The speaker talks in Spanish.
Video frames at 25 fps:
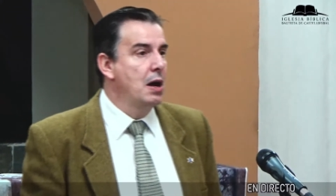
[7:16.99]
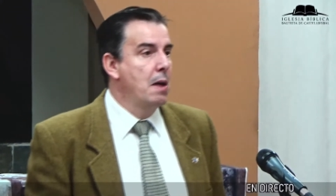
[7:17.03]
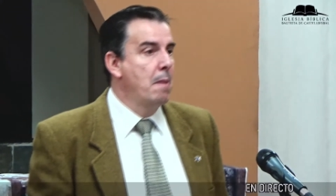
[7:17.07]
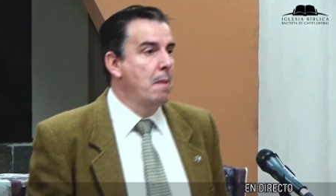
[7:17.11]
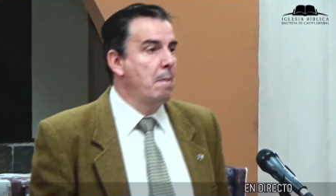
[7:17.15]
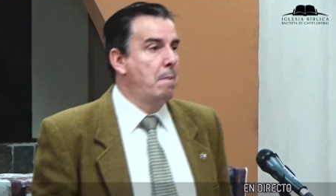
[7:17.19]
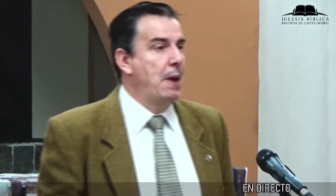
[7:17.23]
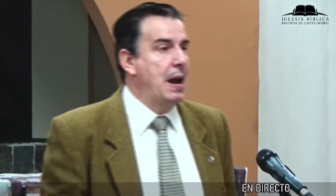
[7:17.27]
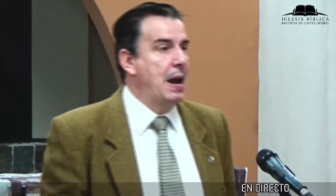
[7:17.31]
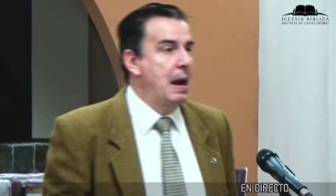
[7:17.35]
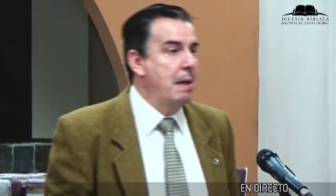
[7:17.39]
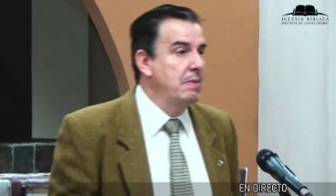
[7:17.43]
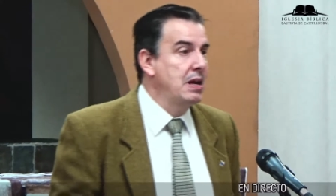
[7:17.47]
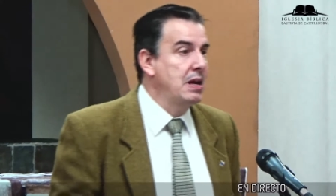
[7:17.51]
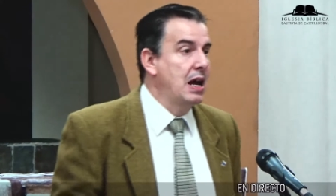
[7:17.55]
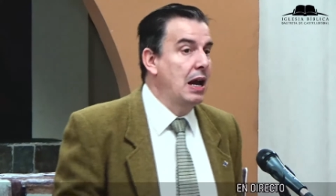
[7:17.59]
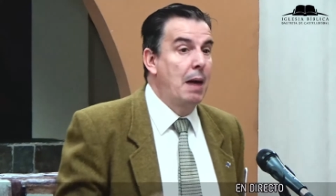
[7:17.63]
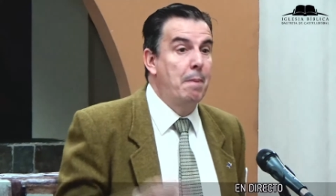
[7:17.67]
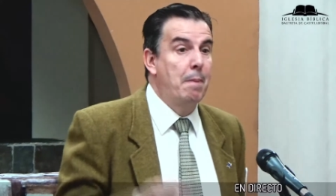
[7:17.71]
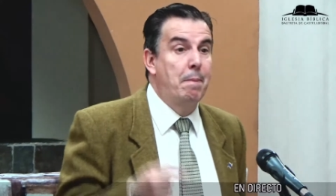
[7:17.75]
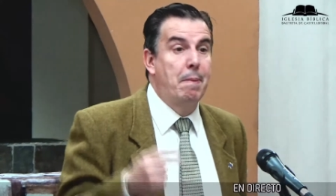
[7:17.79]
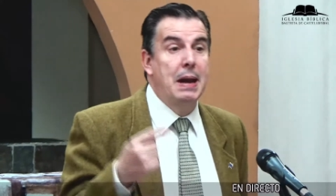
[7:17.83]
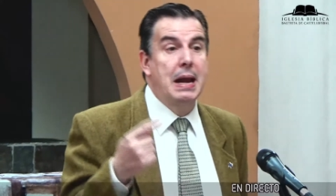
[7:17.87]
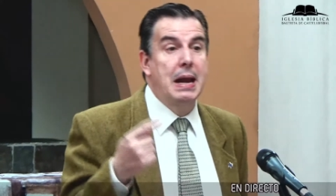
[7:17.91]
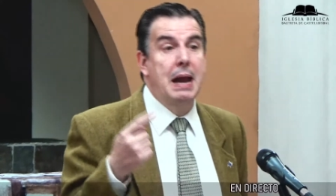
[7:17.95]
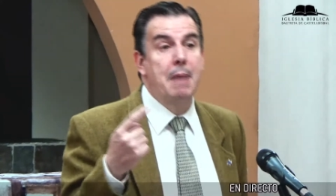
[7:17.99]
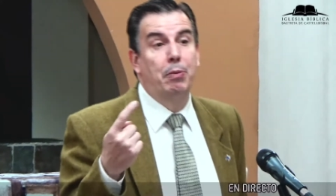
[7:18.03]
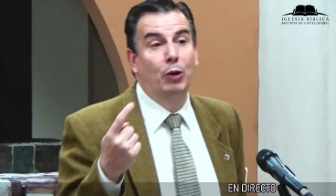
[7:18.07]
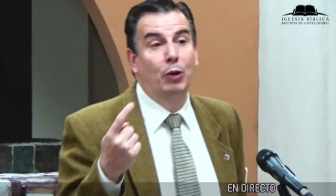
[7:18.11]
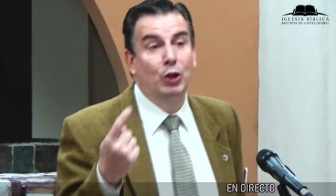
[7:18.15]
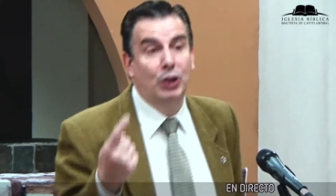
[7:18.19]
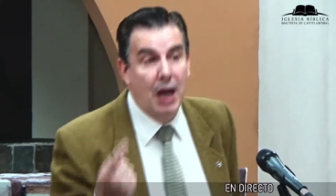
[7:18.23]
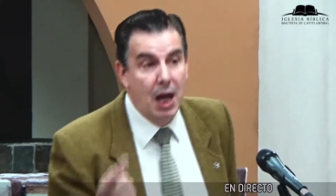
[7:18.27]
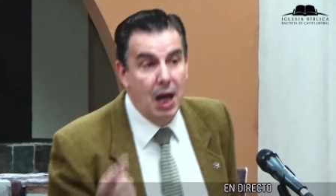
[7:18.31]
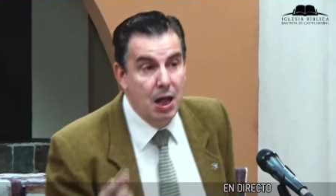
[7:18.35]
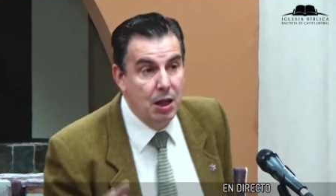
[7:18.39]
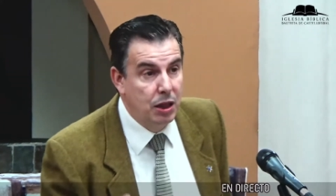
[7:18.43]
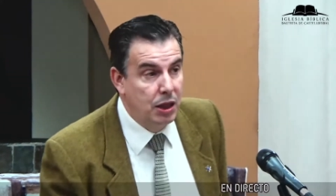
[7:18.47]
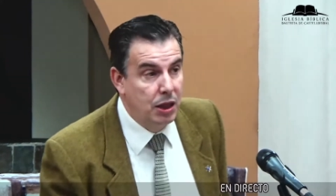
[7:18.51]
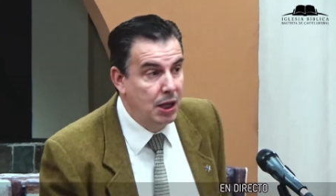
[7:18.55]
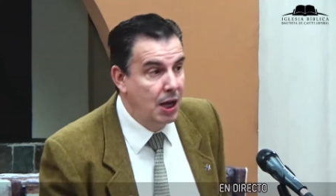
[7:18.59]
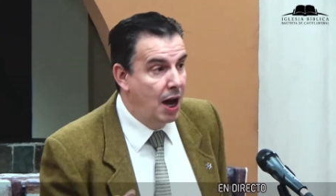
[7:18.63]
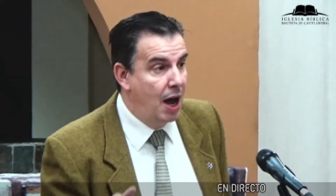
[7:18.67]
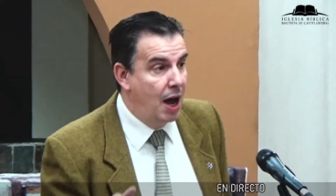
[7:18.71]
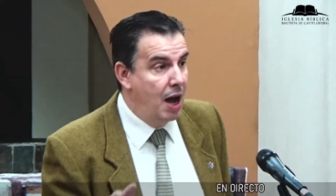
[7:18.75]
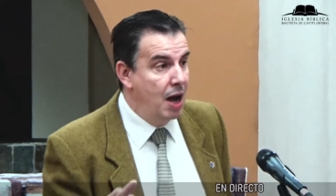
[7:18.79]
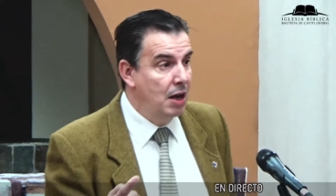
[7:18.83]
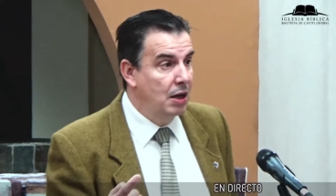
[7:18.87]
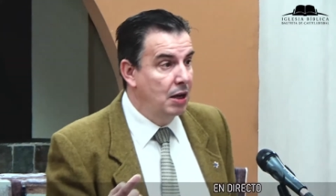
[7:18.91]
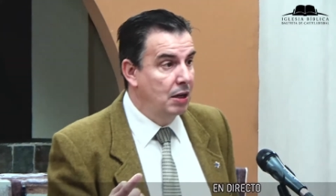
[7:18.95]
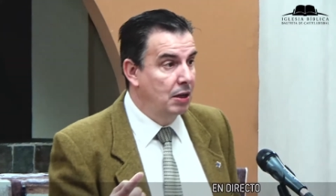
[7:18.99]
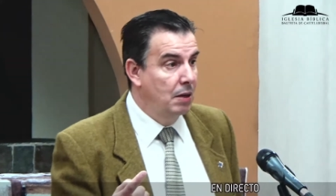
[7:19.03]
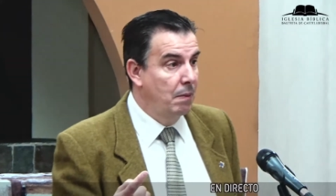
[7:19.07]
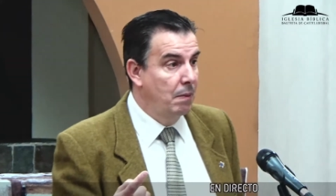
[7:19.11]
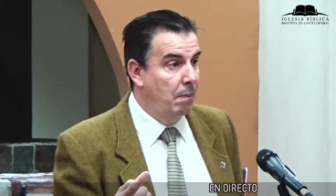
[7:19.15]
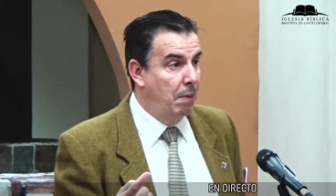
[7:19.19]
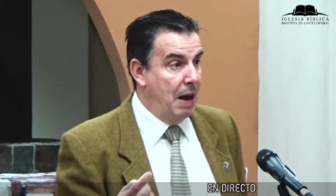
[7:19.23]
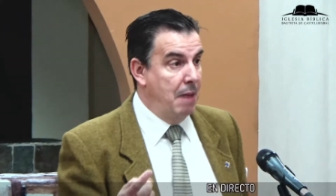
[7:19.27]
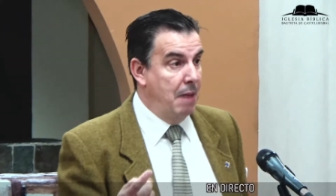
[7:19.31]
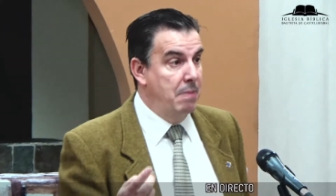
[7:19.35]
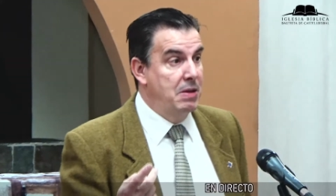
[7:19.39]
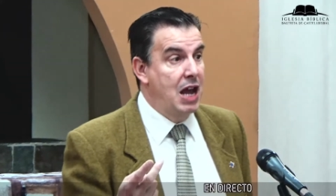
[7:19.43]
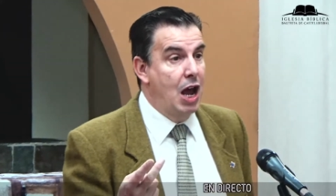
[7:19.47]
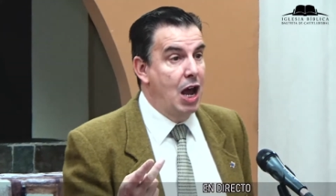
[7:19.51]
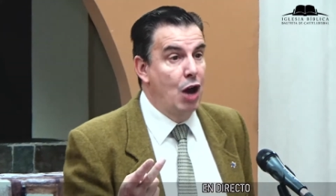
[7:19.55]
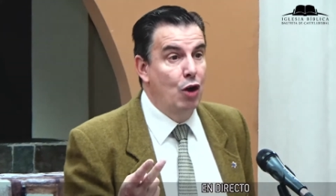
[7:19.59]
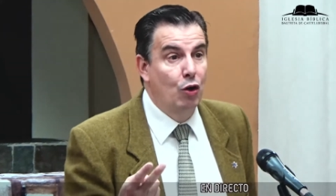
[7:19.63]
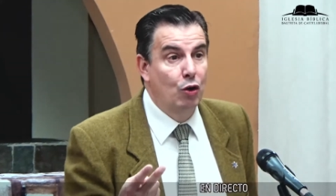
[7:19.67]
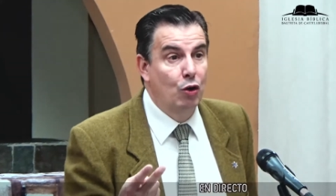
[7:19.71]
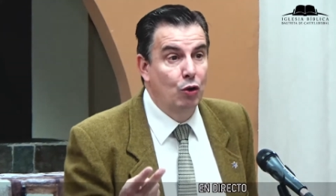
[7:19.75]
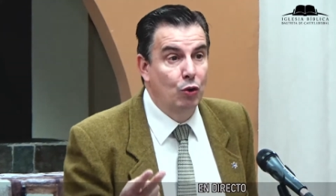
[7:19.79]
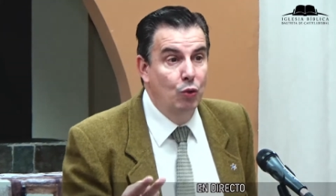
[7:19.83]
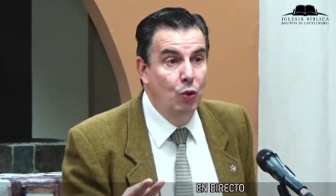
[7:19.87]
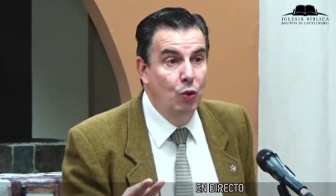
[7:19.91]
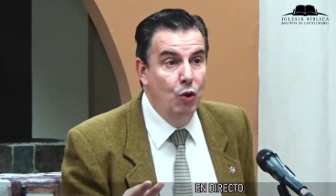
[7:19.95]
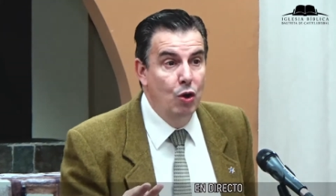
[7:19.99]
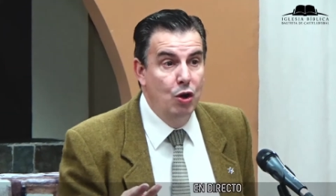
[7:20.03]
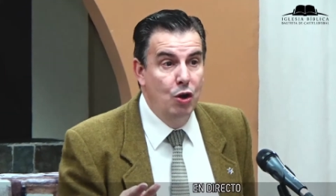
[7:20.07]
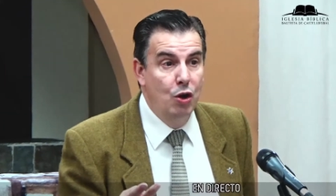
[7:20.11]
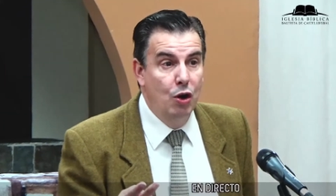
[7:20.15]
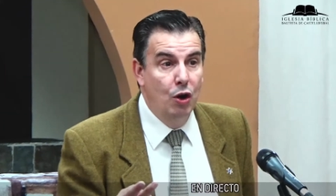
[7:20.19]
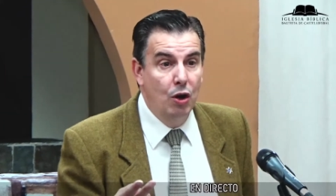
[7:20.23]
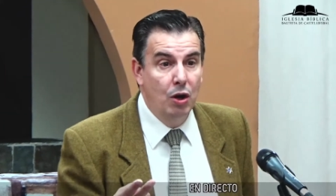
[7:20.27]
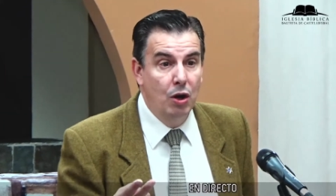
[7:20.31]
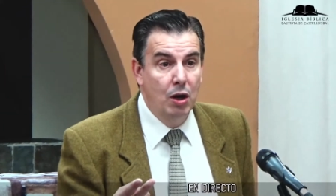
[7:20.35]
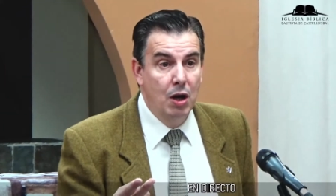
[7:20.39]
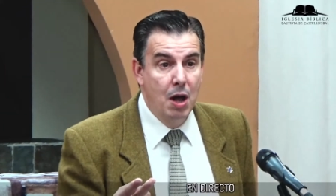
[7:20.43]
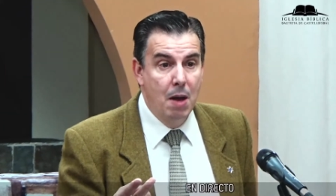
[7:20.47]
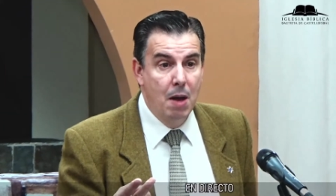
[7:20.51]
premia la prepotencia, premia el orgullo,